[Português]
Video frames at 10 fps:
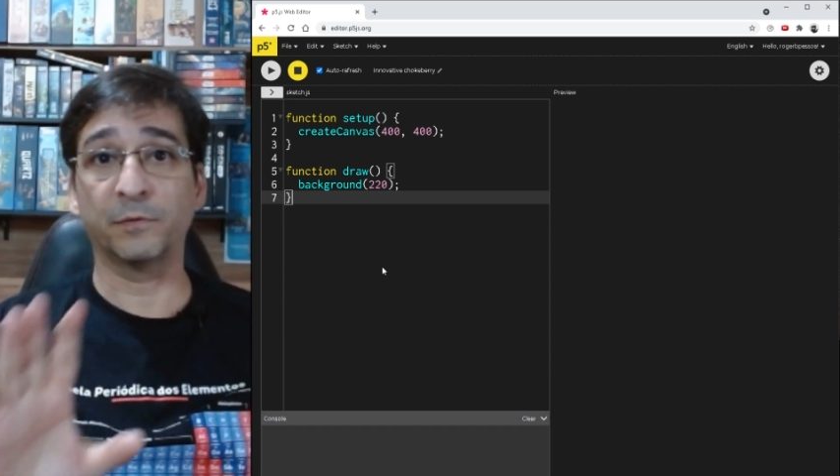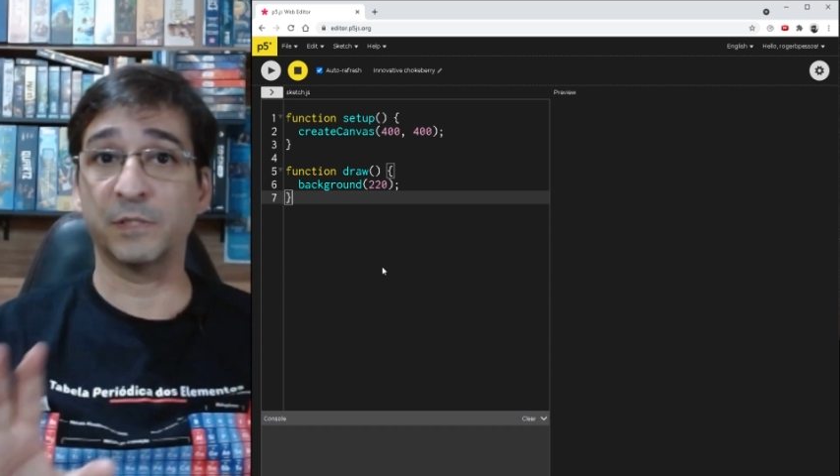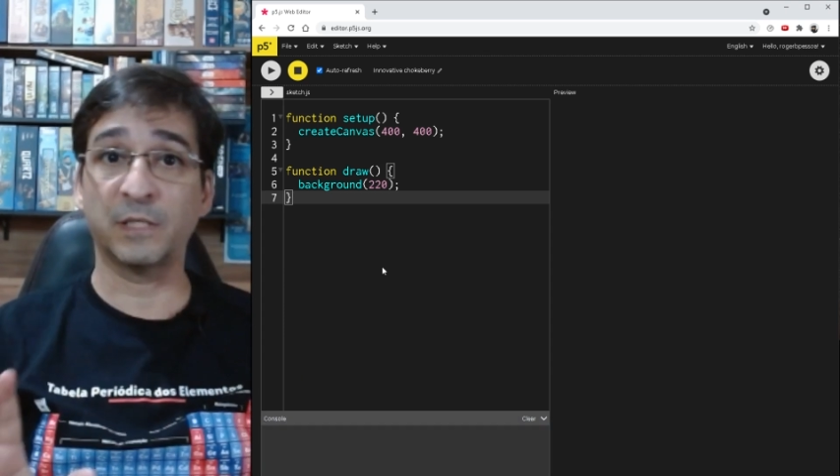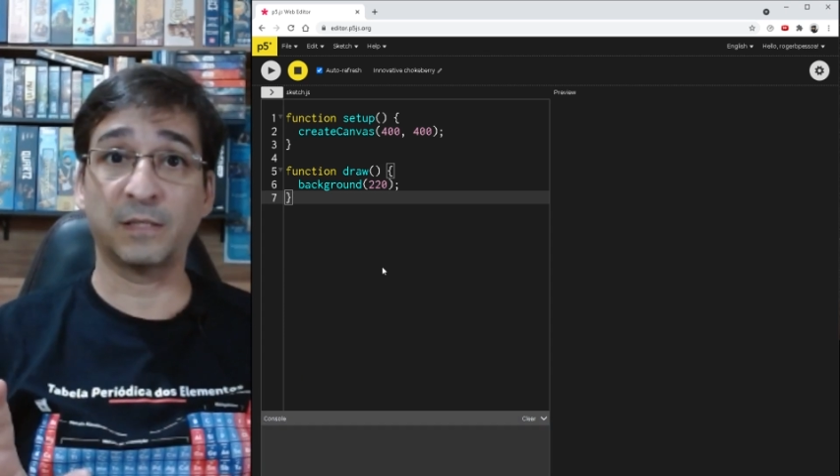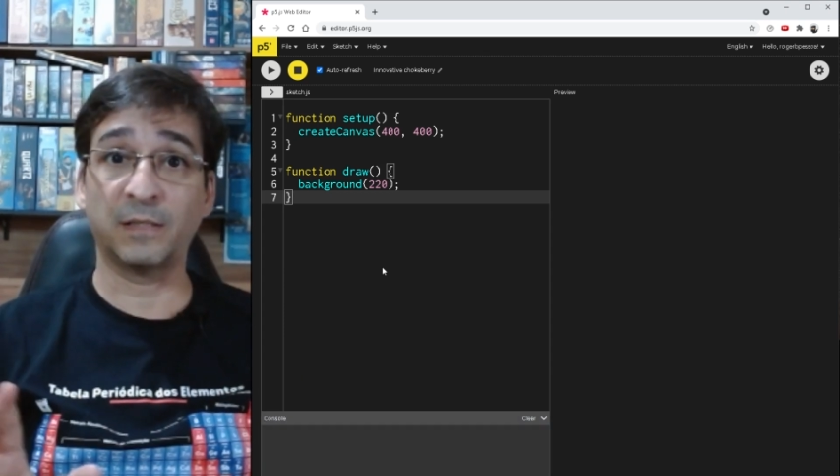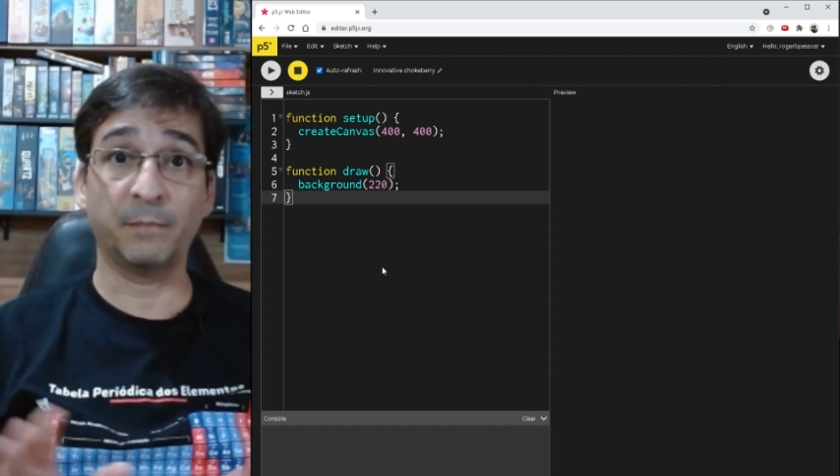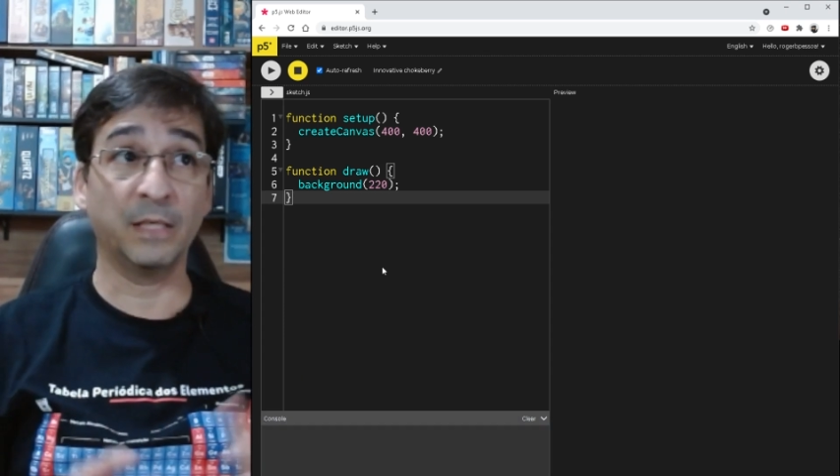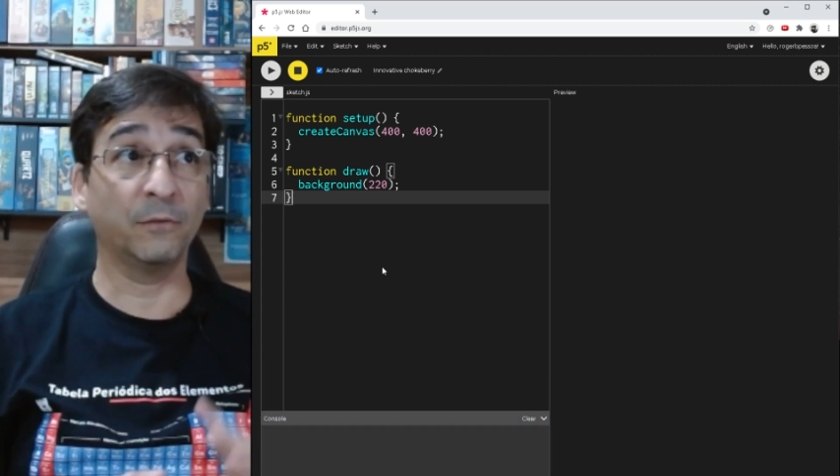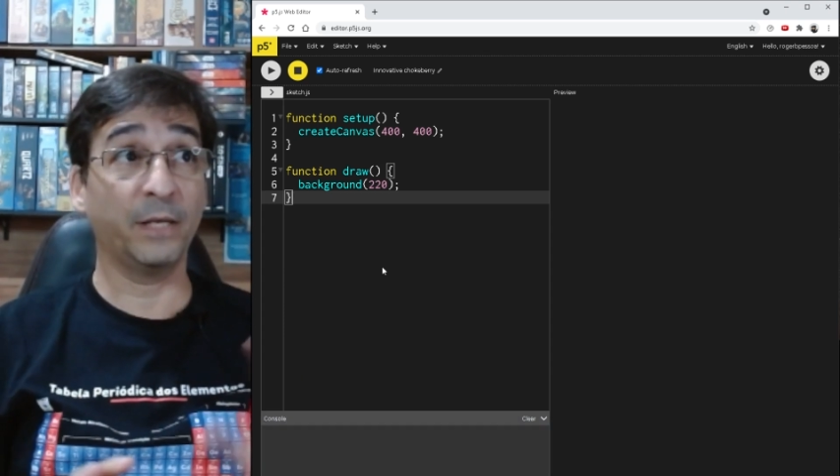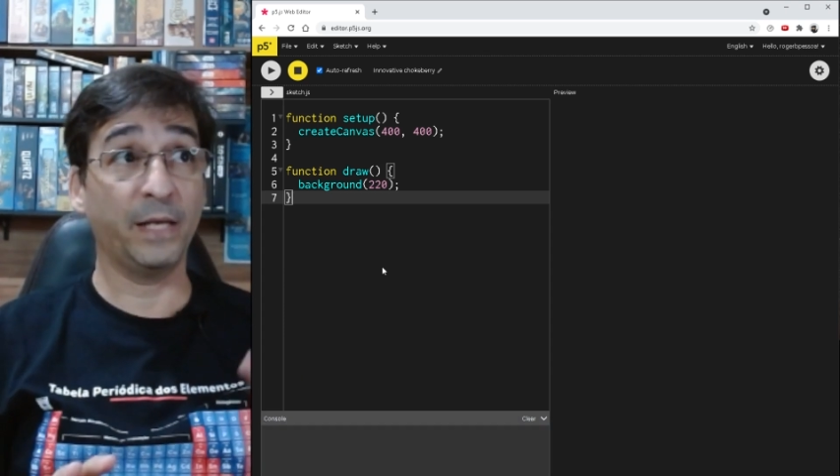Você já está
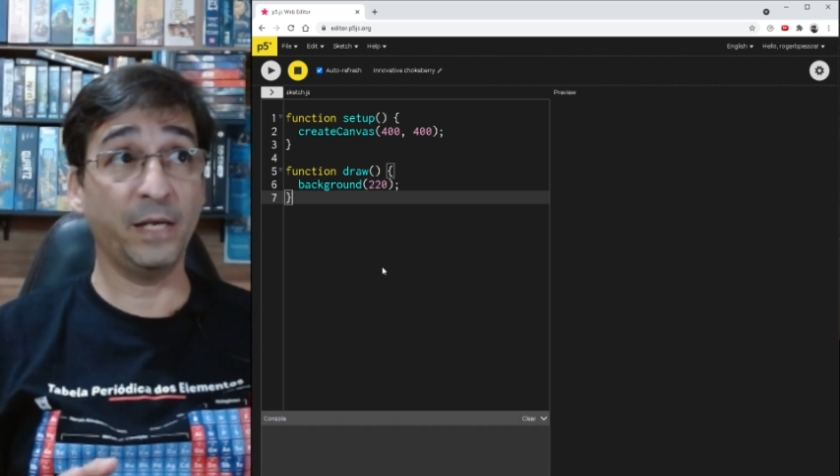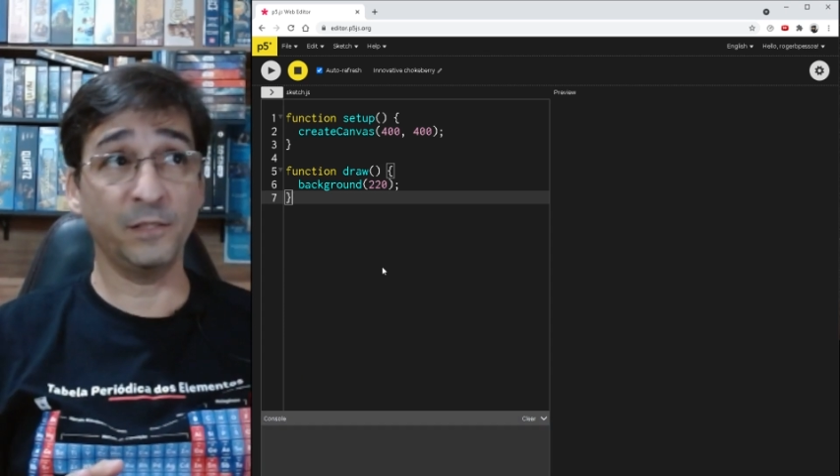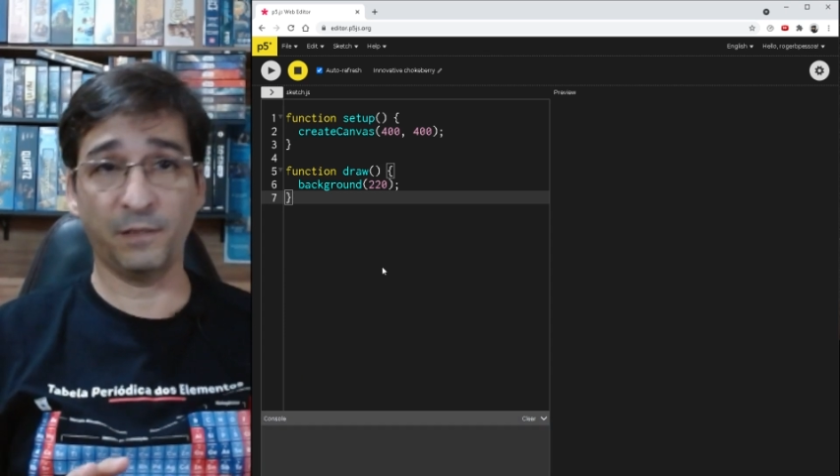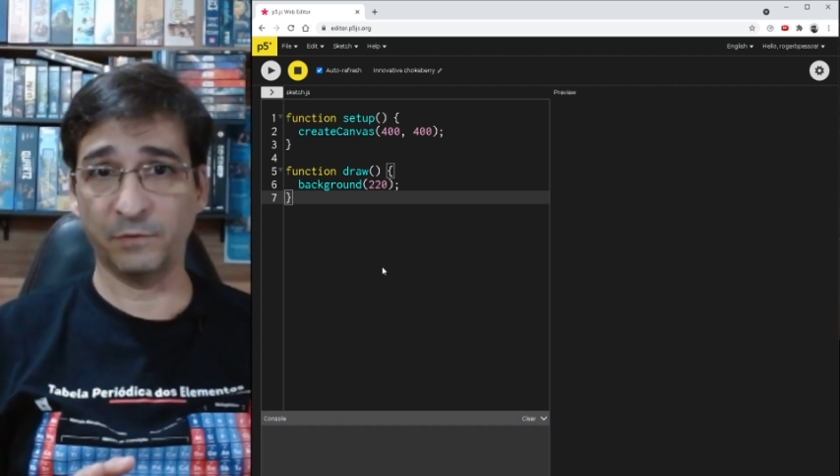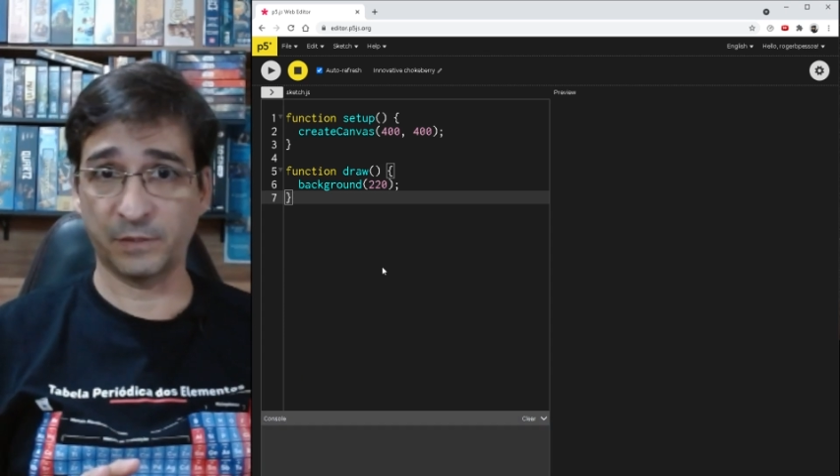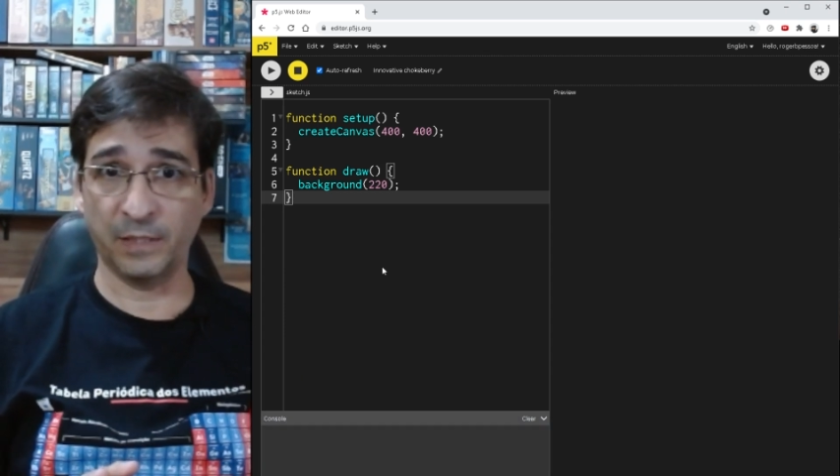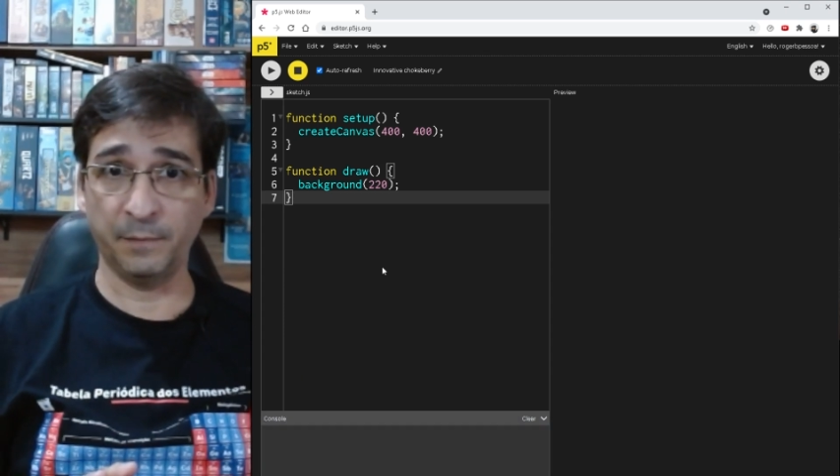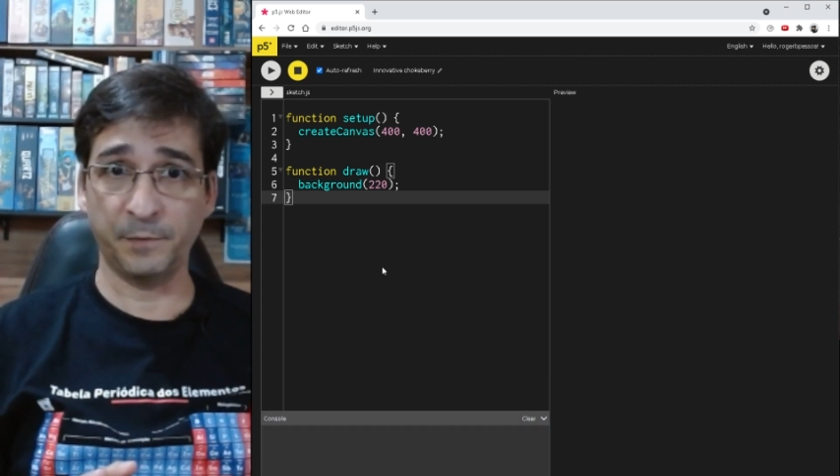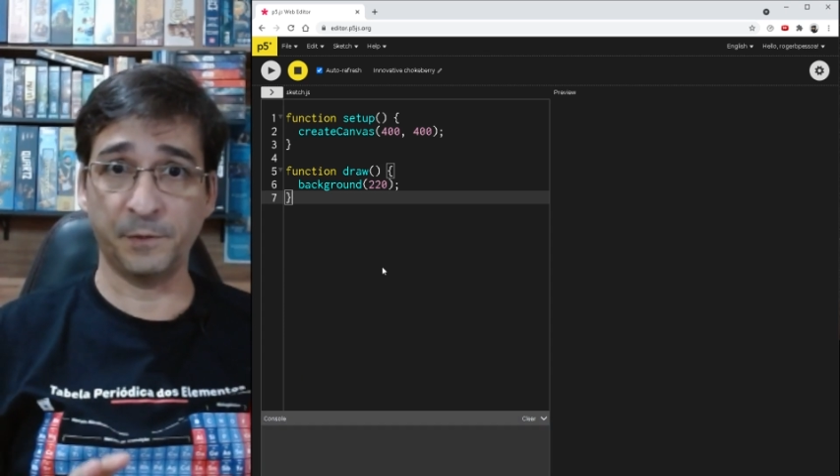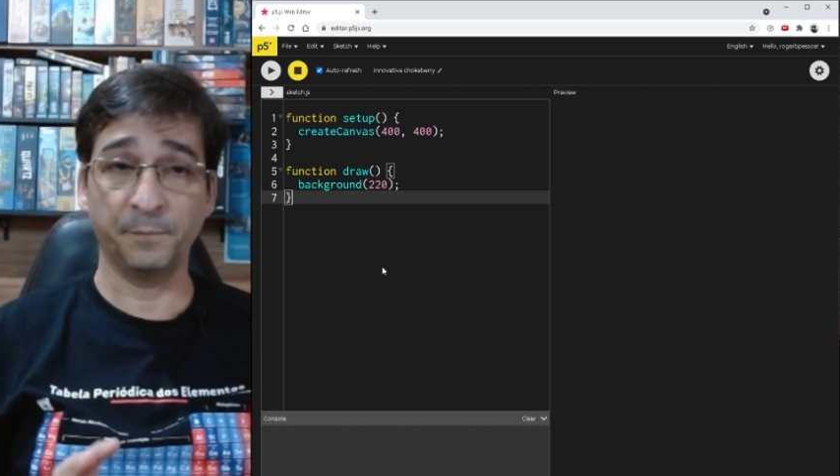trabalhando em
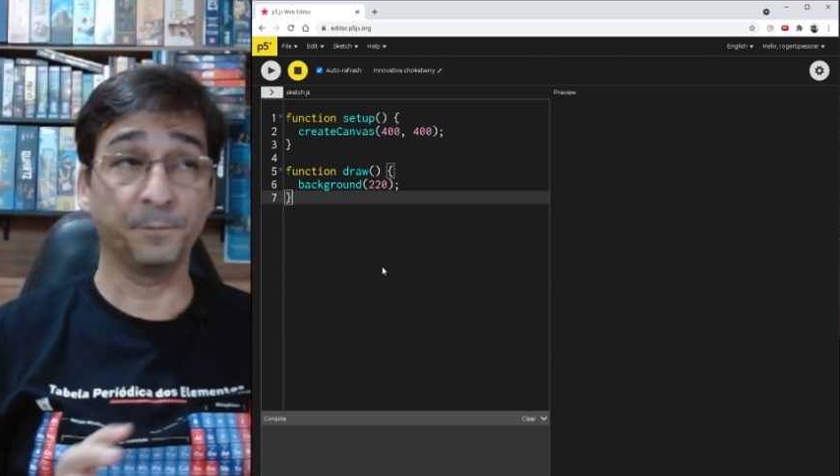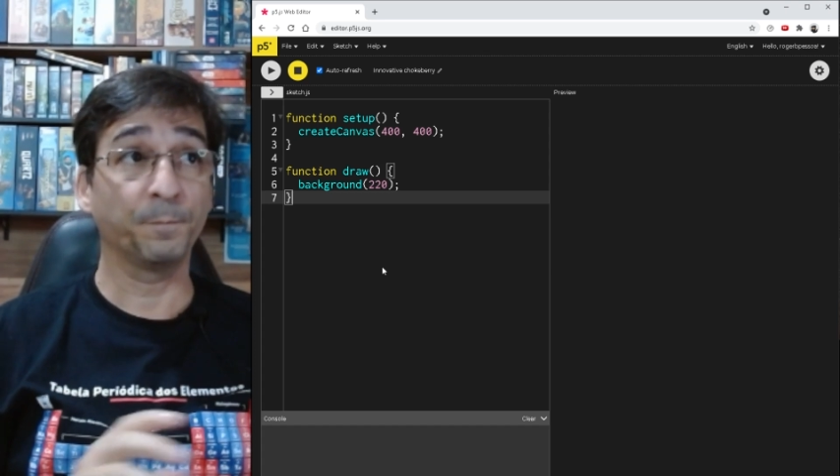JavaScript